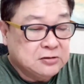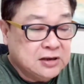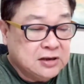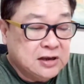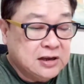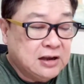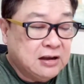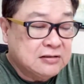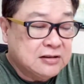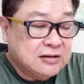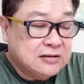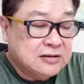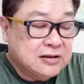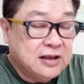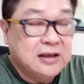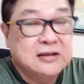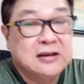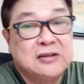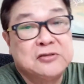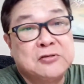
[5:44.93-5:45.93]
歌很好
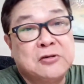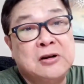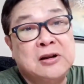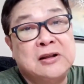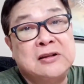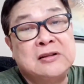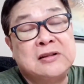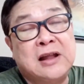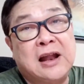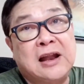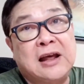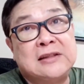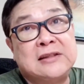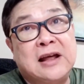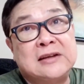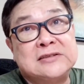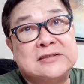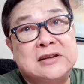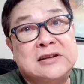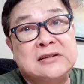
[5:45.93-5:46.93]
听，很多人拿来
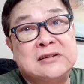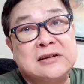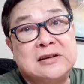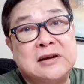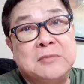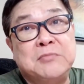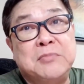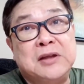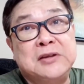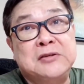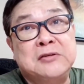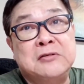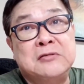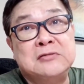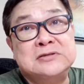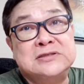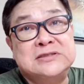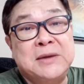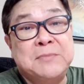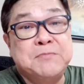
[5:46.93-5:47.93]
当成跟朋友
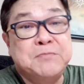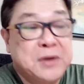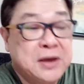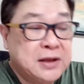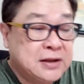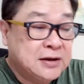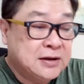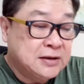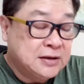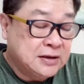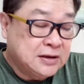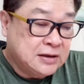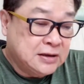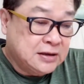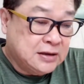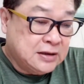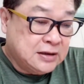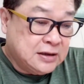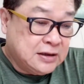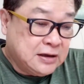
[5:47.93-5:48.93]
鉴别的，
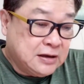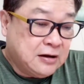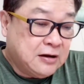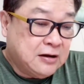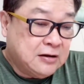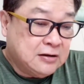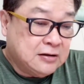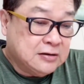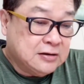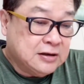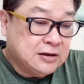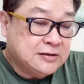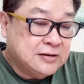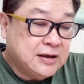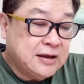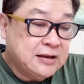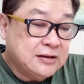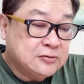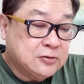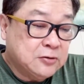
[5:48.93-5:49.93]
呃，一
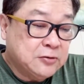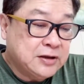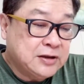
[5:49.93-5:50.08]
些所